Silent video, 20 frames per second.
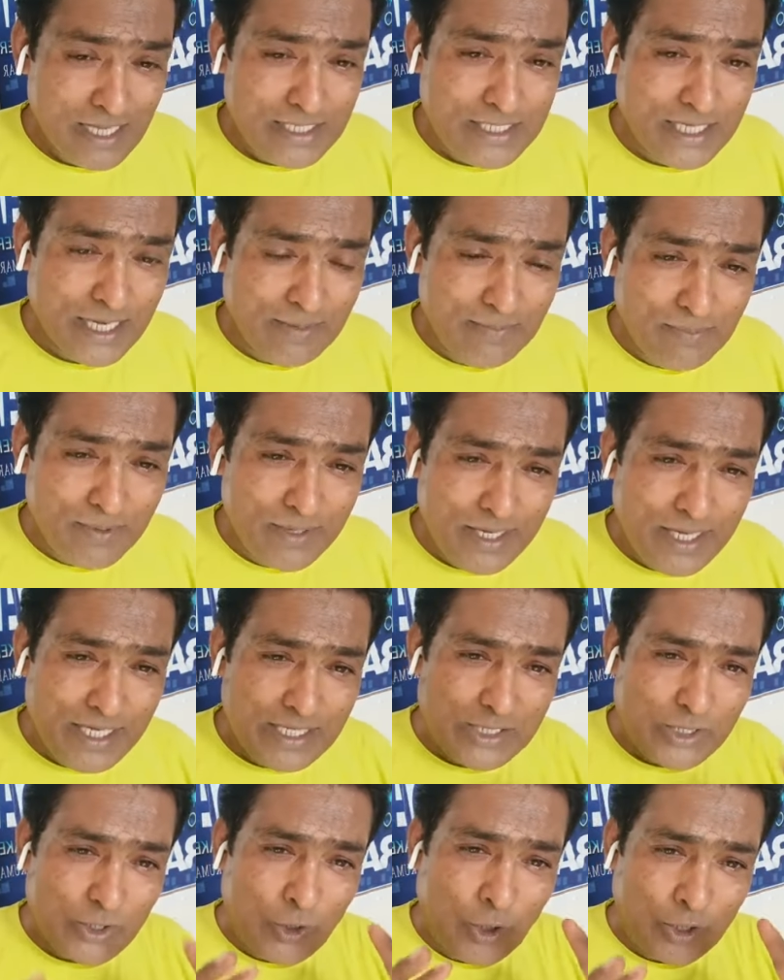जब
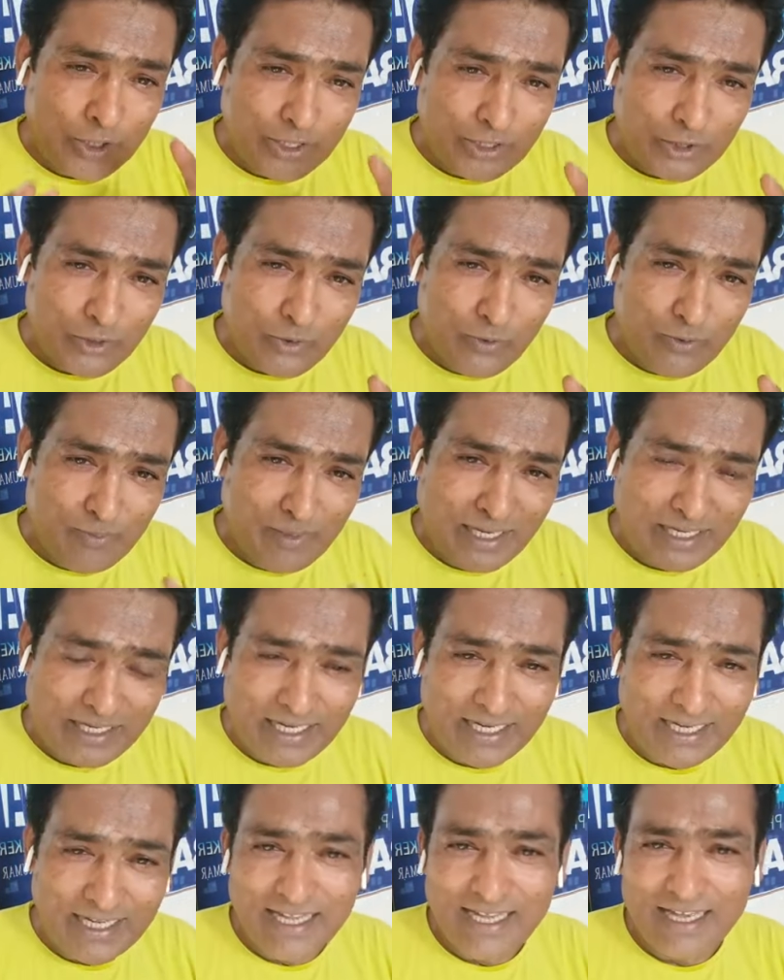इस औरत को
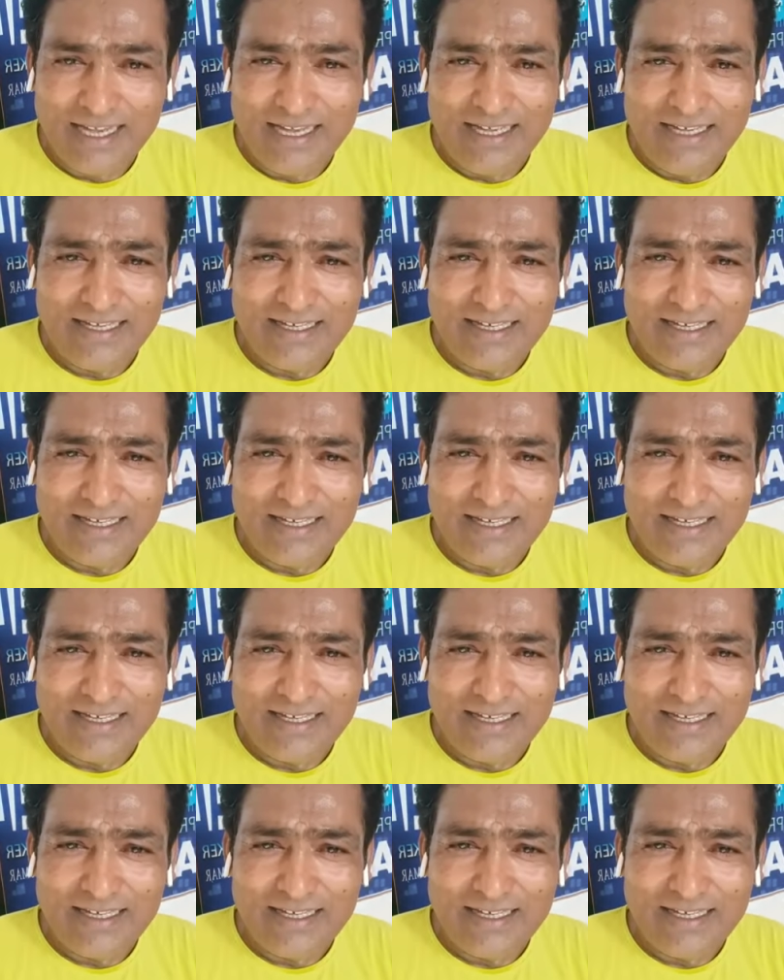मारा गया